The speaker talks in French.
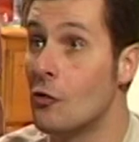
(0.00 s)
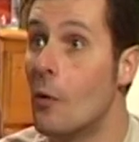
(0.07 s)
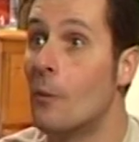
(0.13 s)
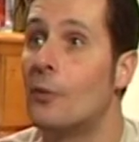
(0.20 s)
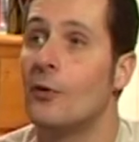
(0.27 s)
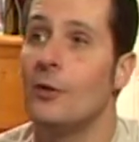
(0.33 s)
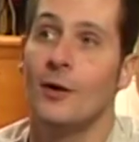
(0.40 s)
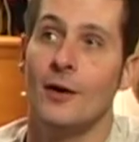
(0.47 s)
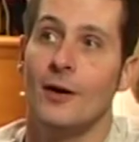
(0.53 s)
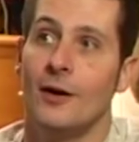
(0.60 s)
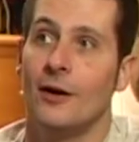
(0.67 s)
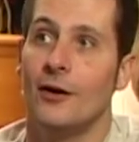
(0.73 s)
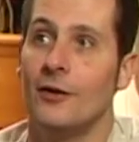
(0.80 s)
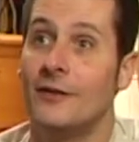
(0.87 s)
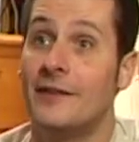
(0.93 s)
on peut
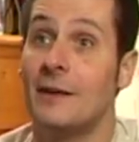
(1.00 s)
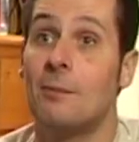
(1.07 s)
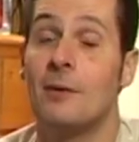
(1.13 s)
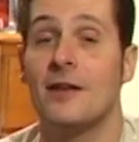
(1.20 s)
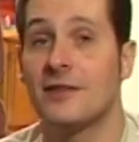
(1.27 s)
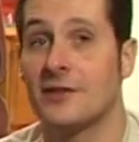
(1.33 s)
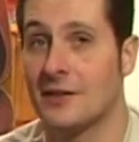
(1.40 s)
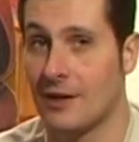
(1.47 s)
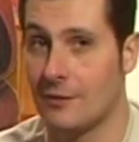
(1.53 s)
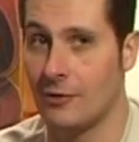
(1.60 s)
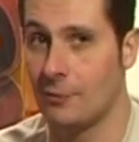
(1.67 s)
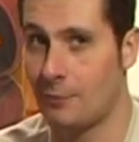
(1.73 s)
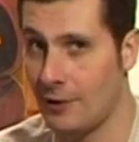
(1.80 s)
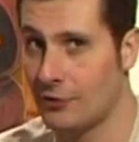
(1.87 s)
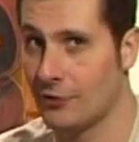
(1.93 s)
euh, déplacer carrément
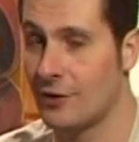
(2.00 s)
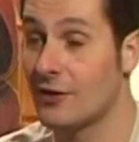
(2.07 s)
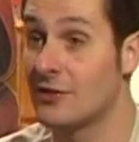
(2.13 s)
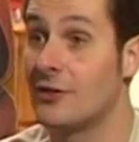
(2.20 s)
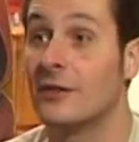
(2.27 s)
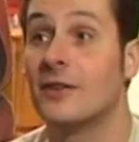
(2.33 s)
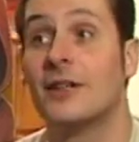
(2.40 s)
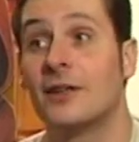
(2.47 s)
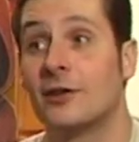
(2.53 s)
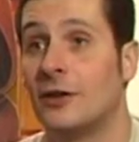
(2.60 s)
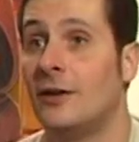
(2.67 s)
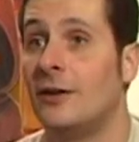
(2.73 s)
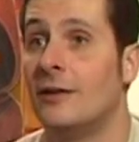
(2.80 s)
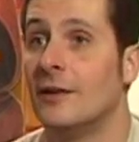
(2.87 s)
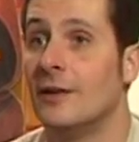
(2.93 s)
le personnage dans le
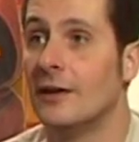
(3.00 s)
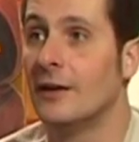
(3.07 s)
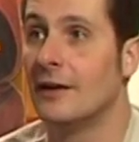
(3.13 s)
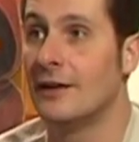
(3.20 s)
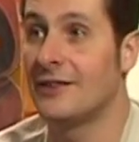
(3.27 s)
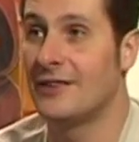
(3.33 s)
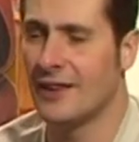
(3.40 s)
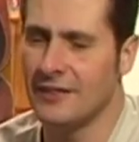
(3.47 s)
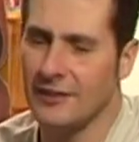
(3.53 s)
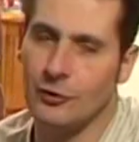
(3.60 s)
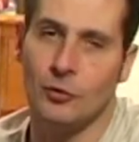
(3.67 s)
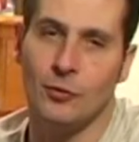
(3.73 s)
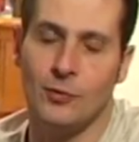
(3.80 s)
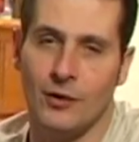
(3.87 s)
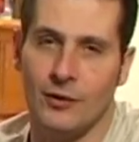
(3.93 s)
décor. C'est assez
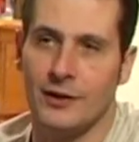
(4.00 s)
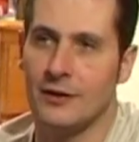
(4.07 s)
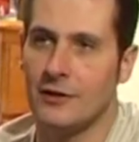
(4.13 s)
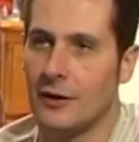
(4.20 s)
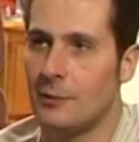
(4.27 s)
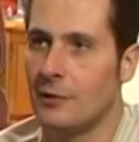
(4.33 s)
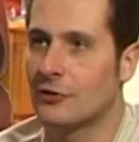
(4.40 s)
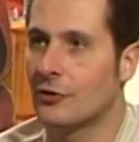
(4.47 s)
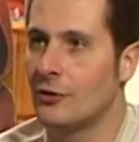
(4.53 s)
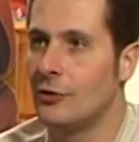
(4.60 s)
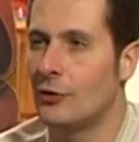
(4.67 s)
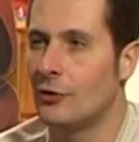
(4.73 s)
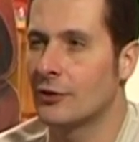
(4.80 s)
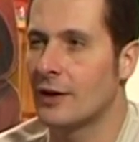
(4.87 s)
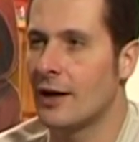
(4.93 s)
troublant d'ailleurs, parce que
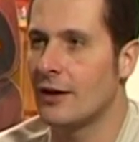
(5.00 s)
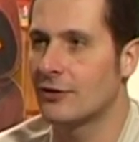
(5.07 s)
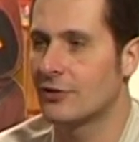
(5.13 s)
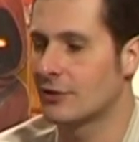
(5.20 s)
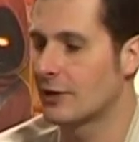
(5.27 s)
le regard se